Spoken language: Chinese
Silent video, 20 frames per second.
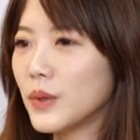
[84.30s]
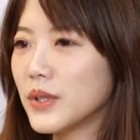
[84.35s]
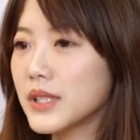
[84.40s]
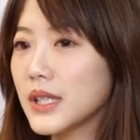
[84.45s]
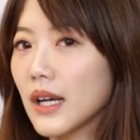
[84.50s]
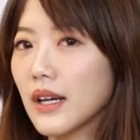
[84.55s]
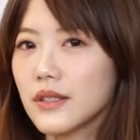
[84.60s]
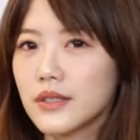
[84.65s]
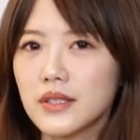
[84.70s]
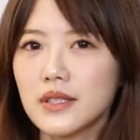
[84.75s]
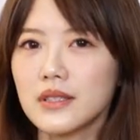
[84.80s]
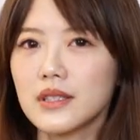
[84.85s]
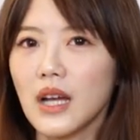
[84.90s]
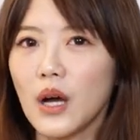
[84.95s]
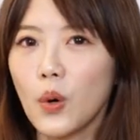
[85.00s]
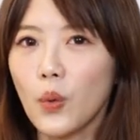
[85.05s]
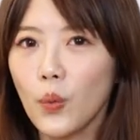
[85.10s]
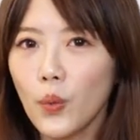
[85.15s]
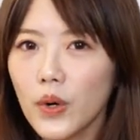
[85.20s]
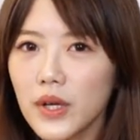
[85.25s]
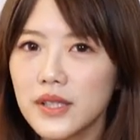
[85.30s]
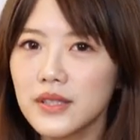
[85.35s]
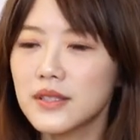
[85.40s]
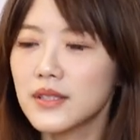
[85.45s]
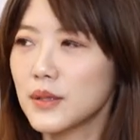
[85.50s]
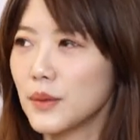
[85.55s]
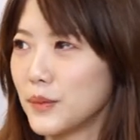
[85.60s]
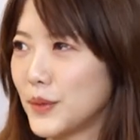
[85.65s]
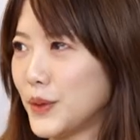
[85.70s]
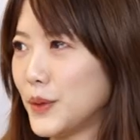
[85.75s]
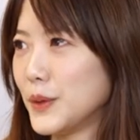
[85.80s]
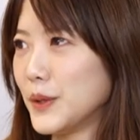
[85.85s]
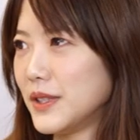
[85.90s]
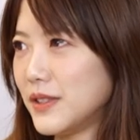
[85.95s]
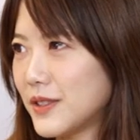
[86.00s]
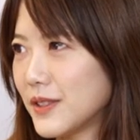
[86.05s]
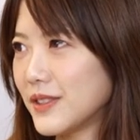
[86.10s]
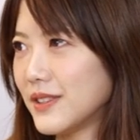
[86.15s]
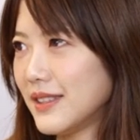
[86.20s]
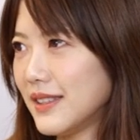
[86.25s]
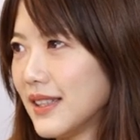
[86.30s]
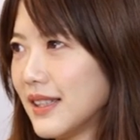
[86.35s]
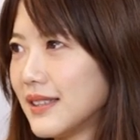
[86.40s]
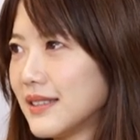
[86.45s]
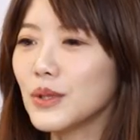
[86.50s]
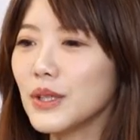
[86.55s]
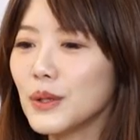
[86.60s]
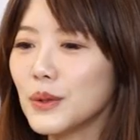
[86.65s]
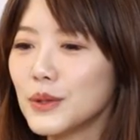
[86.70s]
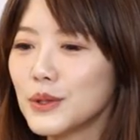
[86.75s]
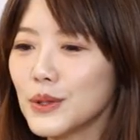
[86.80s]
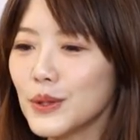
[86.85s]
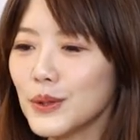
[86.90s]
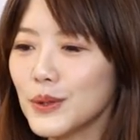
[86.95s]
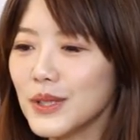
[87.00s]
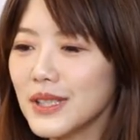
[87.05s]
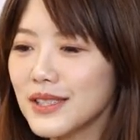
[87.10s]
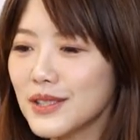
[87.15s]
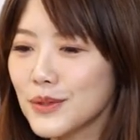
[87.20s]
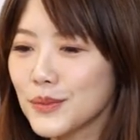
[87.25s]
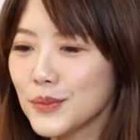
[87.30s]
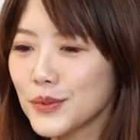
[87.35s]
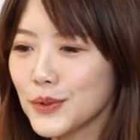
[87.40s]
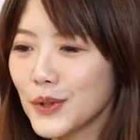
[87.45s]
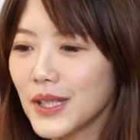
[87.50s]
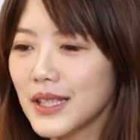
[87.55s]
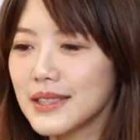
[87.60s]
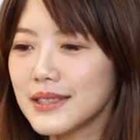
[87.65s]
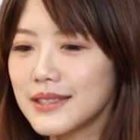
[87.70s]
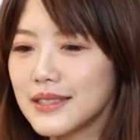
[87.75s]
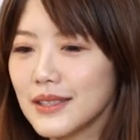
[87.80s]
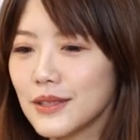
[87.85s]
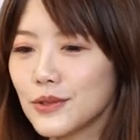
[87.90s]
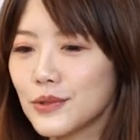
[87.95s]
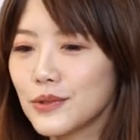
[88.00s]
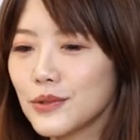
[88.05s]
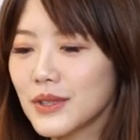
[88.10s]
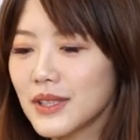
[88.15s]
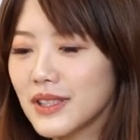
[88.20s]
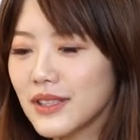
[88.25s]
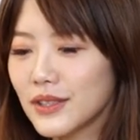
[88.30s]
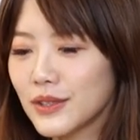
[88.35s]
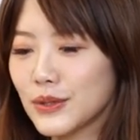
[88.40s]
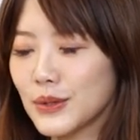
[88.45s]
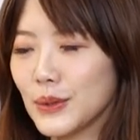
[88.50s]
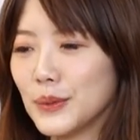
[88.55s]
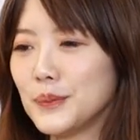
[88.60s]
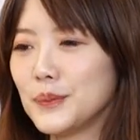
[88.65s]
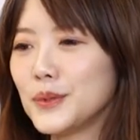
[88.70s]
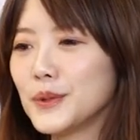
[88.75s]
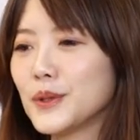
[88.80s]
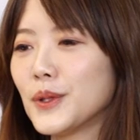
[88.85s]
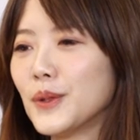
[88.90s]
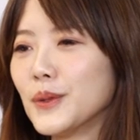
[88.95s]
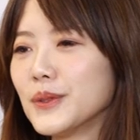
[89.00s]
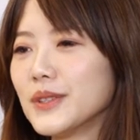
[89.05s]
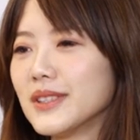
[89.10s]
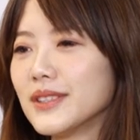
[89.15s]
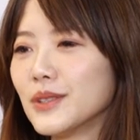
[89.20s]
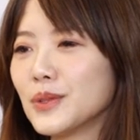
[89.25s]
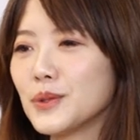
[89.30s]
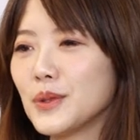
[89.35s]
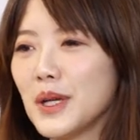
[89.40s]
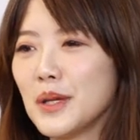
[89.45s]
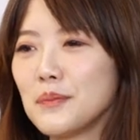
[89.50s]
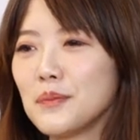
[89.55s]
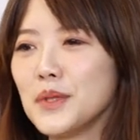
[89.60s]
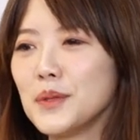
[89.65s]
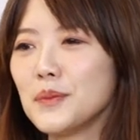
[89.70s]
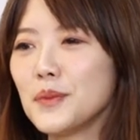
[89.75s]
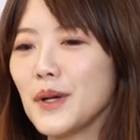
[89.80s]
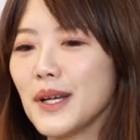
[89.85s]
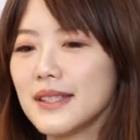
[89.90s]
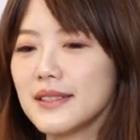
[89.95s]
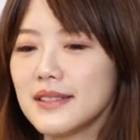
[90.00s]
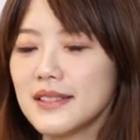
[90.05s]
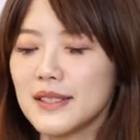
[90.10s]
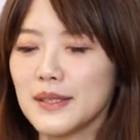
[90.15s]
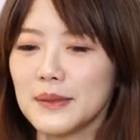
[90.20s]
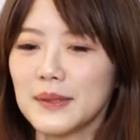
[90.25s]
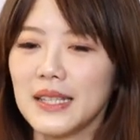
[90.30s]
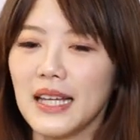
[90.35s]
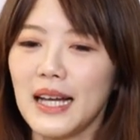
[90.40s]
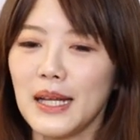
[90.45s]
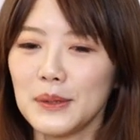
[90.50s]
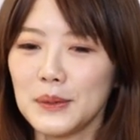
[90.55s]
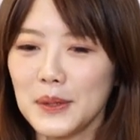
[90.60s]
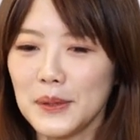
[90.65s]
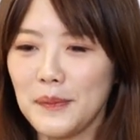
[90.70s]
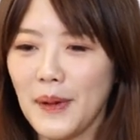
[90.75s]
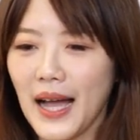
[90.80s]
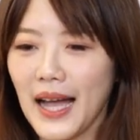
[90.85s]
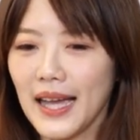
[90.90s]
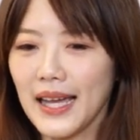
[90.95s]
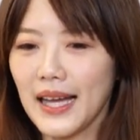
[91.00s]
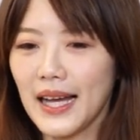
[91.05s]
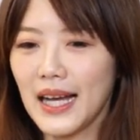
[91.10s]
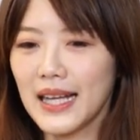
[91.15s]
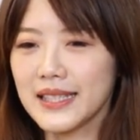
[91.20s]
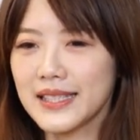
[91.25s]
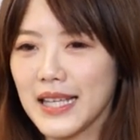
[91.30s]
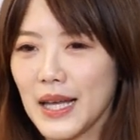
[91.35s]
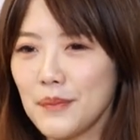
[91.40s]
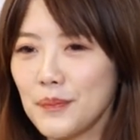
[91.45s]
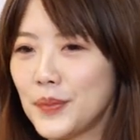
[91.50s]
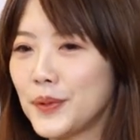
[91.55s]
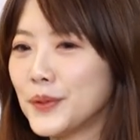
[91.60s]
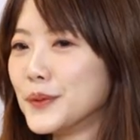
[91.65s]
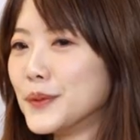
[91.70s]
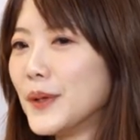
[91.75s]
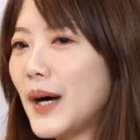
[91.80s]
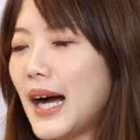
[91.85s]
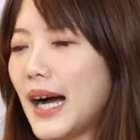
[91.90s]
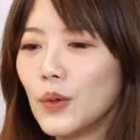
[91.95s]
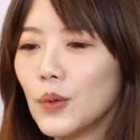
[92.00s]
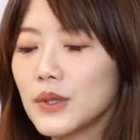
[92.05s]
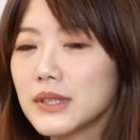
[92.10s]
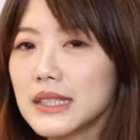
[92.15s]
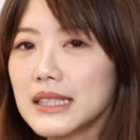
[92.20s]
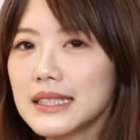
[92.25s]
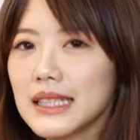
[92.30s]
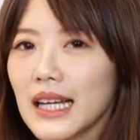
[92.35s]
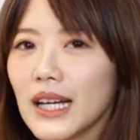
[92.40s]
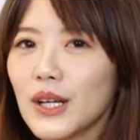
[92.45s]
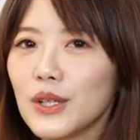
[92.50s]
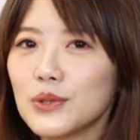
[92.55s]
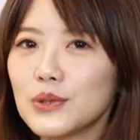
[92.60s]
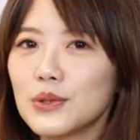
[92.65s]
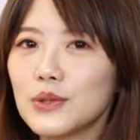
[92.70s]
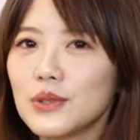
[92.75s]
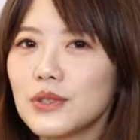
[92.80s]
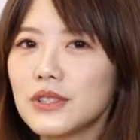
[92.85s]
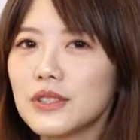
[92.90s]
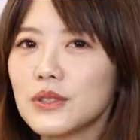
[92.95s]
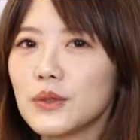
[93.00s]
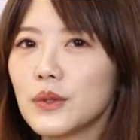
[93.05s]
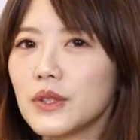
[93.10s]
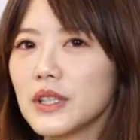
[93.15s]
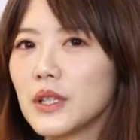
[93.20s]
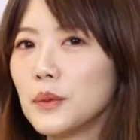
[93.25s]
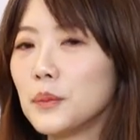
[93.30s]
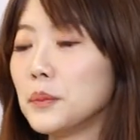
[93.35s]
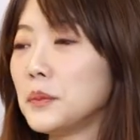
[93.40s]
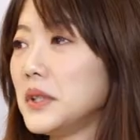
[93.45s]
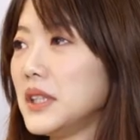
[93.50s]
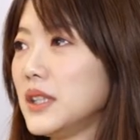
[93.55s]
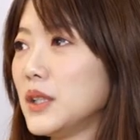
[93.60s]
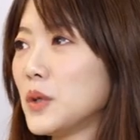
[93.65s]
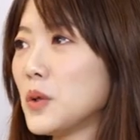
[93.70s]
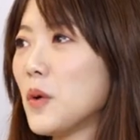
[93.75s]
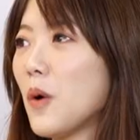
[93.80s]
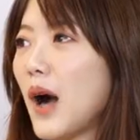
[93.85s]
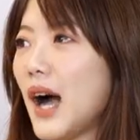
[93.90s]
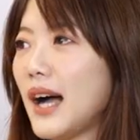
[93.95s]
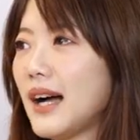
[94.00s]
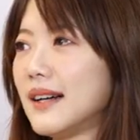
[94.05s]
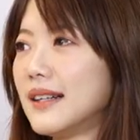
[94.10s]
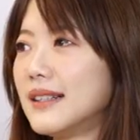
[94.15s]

我想要知道为什么会这样，所以我就一直不断的接触各种不同的算命，不管是什么塔罗牌啊、占卜啊，我甚至还有去试过那个米卦。